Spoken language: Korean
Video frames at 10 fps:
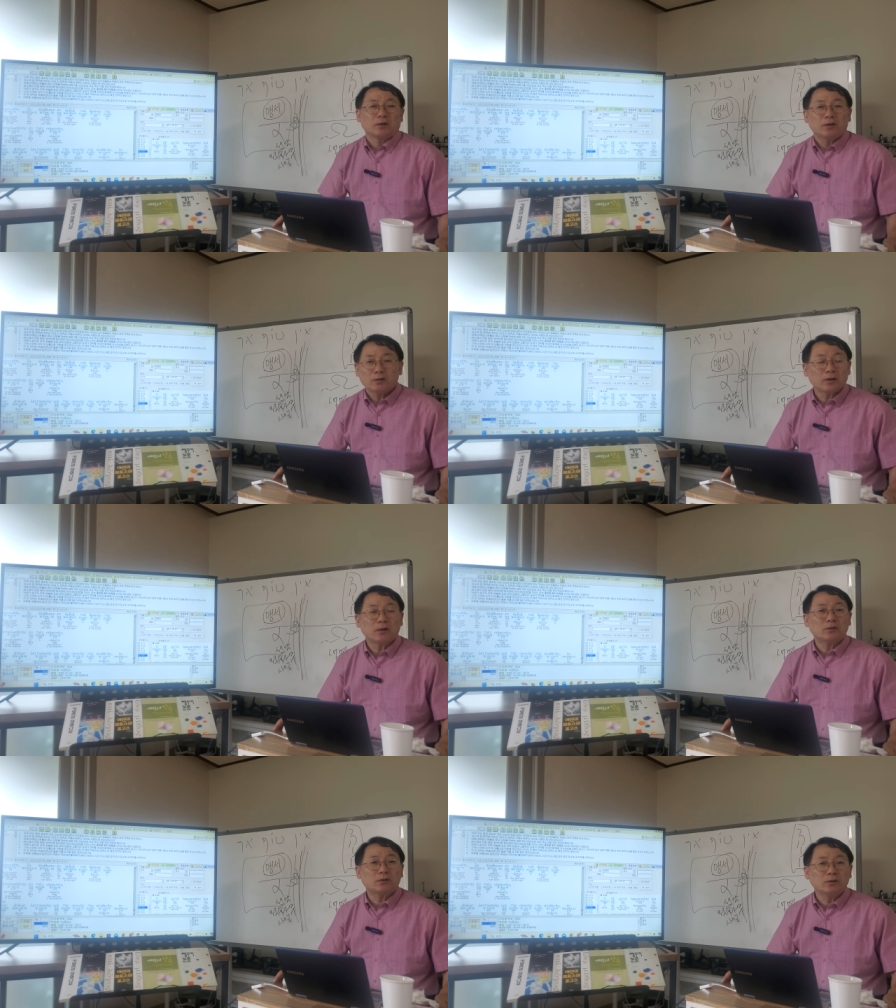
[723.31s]

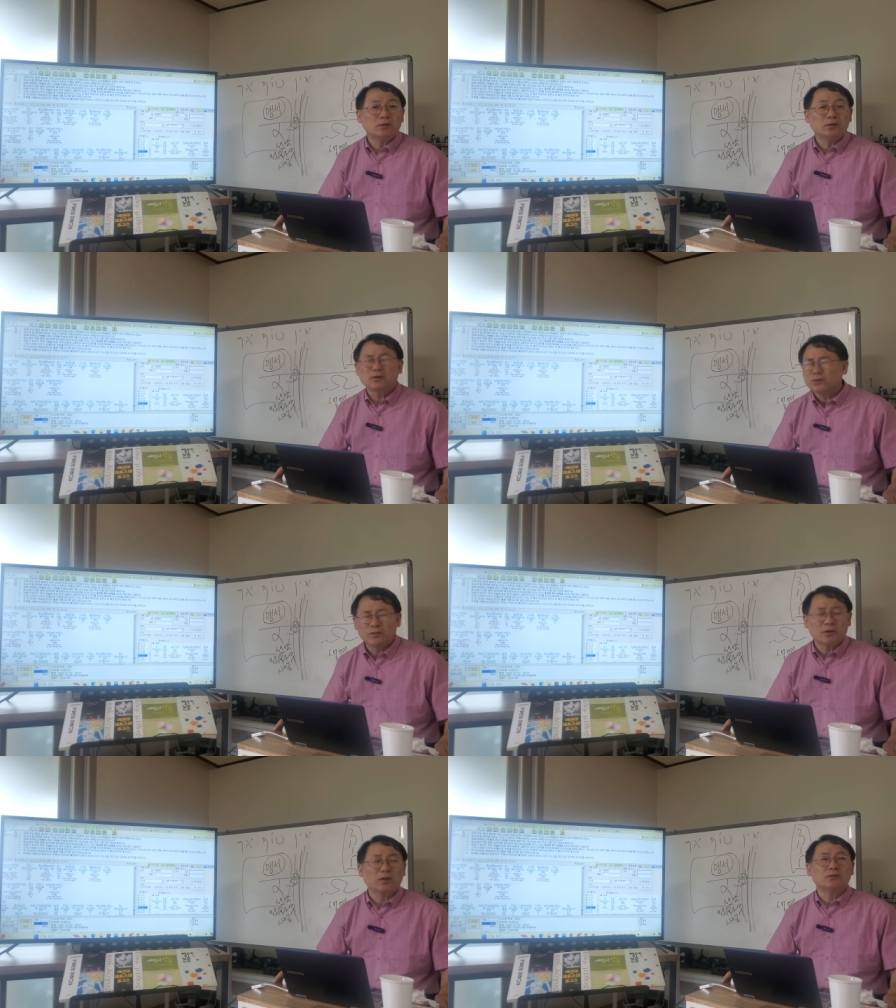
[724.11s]
제사장은 드릴 것이
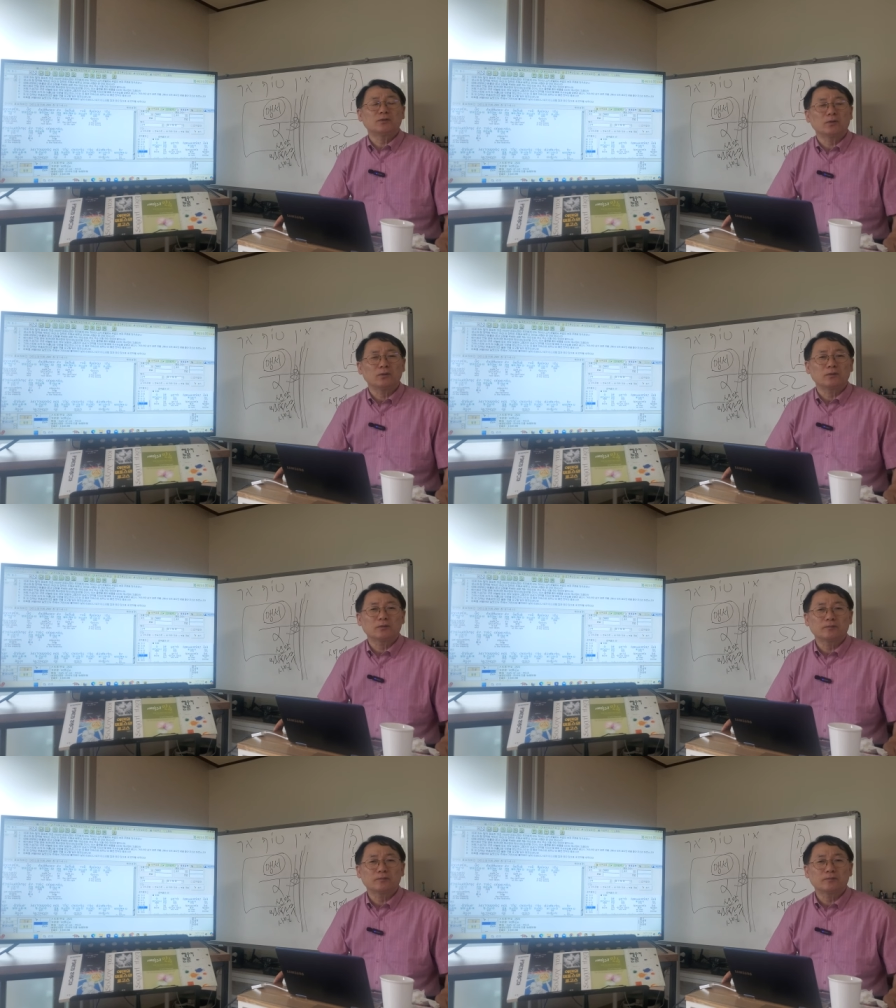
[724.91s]
있어야지요.